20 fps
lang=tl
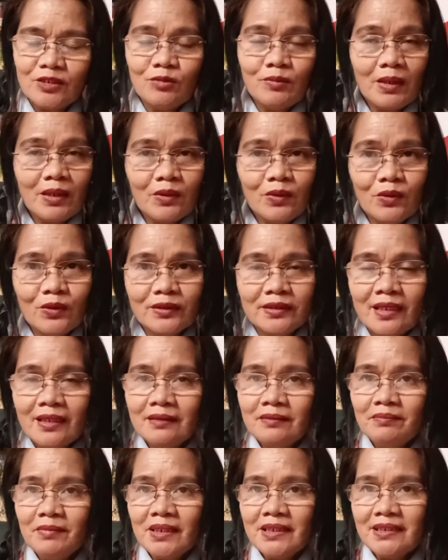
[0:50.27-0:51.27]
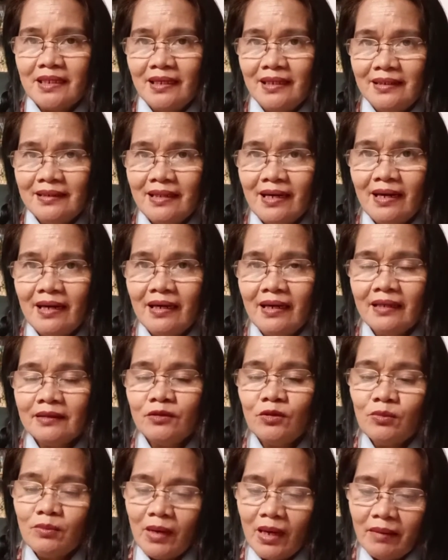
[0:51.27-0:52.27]
sumagot at magsalita
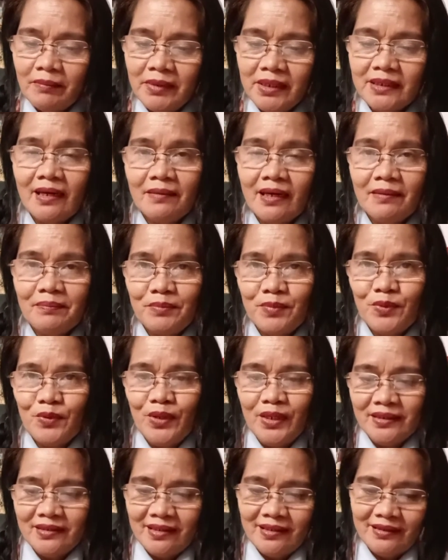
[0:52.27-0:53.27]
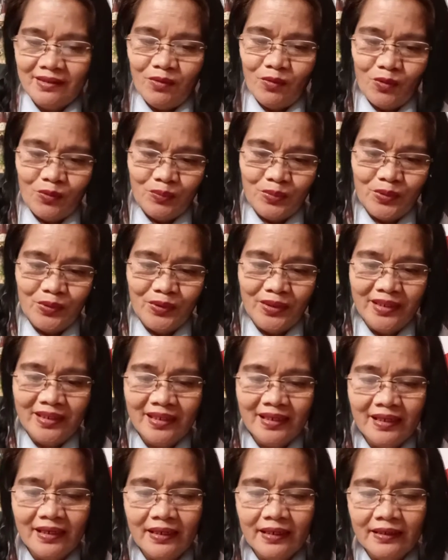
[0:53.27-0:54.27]
at gumamit ng po at ng opo.
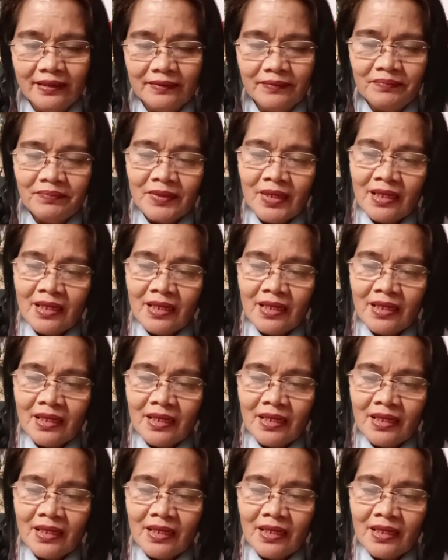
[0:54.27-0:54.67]
Ayan.